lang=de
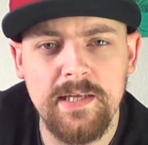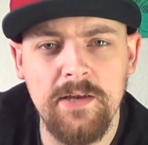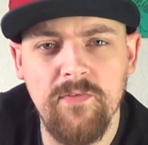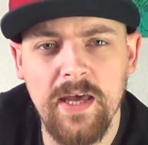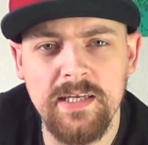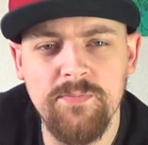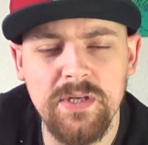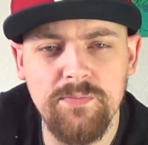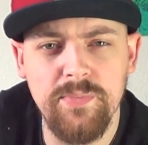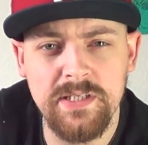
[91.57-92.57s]
Dann werde ich
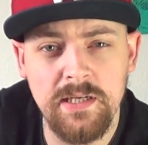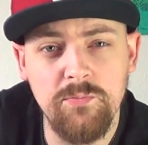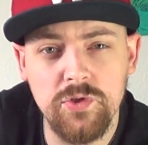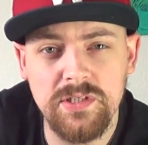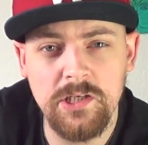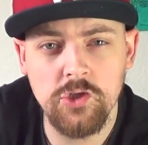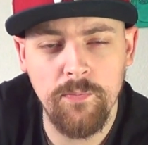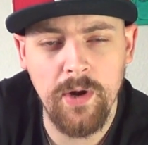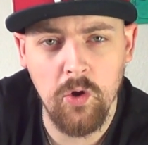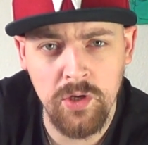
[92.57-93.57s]
mit ein bisschen Musik
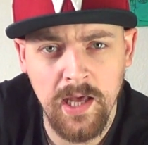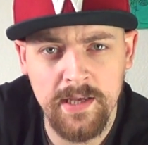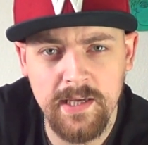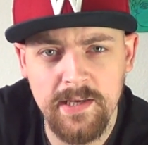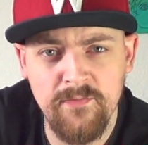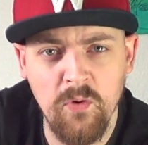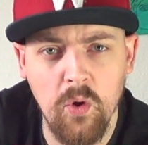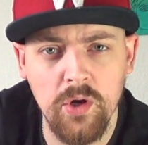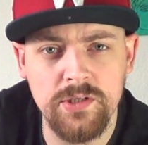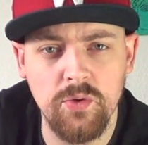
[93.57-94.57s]
schon mal online gehen
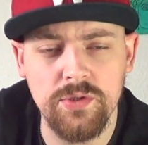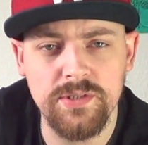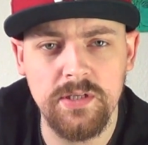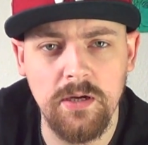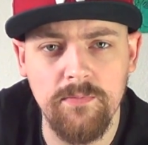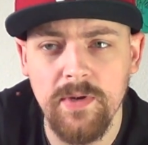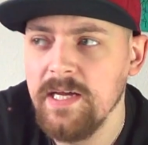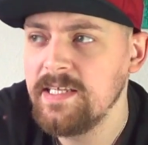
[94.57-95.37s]
für euch und ähm,